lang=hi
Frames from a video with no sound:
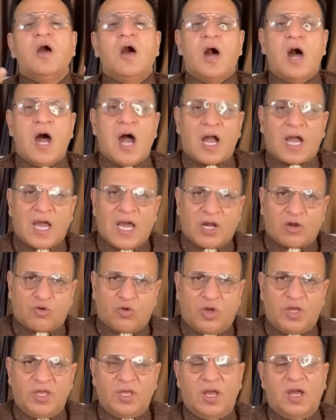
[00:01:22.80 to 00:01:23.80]
अगर
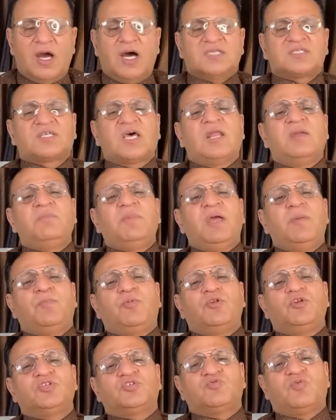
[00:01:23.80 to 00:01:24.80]
कोई असल में
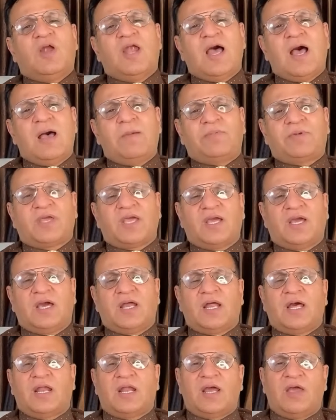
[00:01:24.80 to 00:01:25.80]
पुलिस वाला आपके
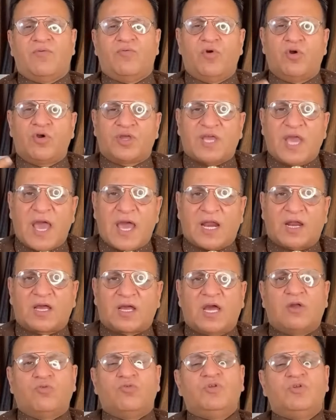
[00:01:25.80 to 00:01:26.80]
घर आ रहा है वो गैर
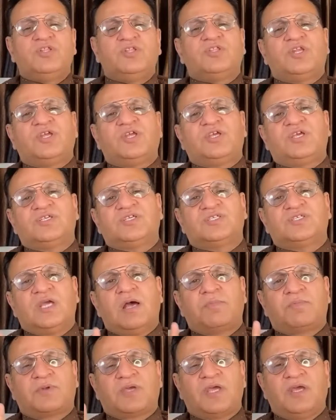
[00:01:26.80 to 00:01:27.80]
कानूनी तरीके से
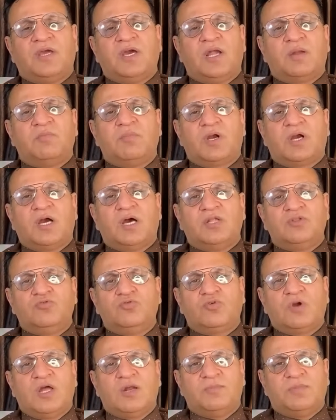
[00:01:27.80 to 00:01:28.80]
आपके घर मकान
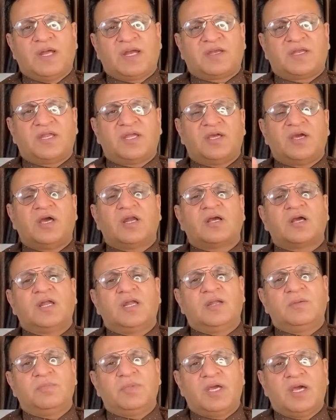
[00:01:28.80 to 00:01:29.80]
दुकान फैक्ट्री
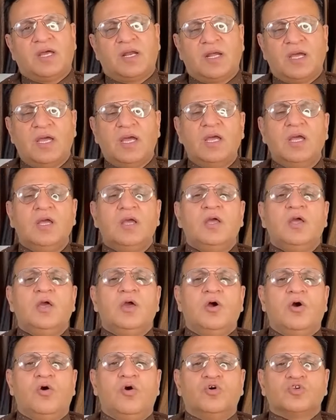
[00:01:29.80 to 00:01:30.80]
करने पे आ रहा है
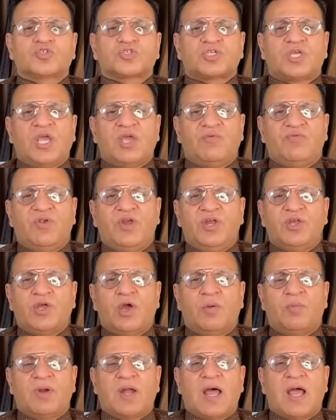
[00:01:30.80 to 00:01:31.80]
उसकी
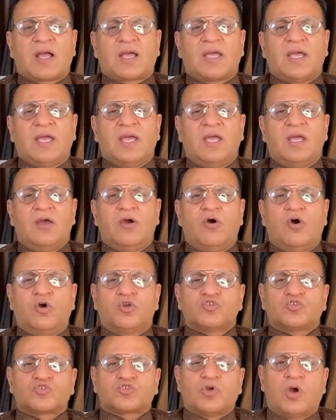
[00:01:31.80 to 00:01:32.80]
वीडियो बना के
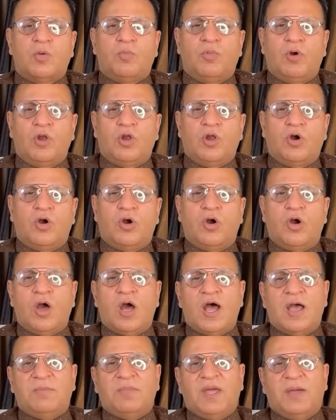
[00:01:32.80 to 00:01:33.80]
और उसको बोलो
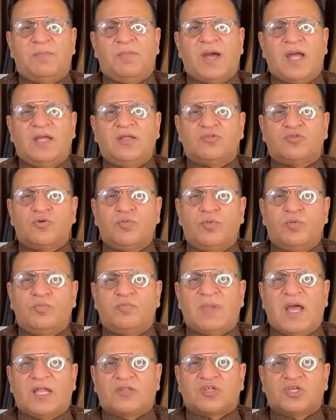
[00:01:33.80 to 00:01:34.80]
अबे भाई तू
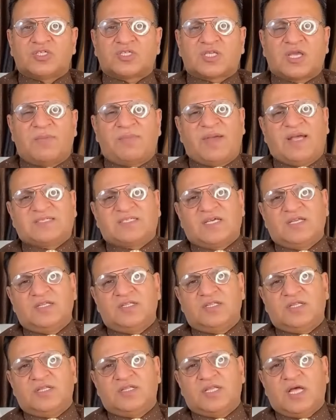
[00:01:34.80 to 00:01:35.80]
मैं तो इसके पैसे
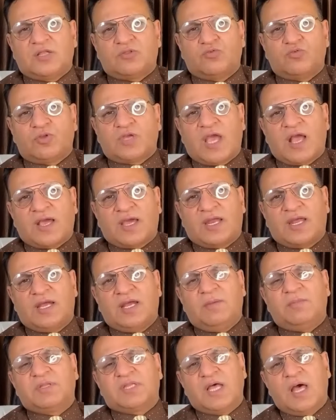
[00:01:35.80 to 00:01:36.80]
नहीं देता तू क्या
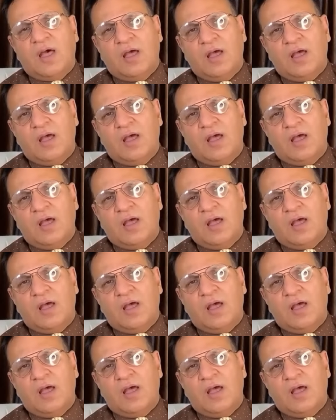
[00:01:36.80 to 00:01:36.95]
करेगा बता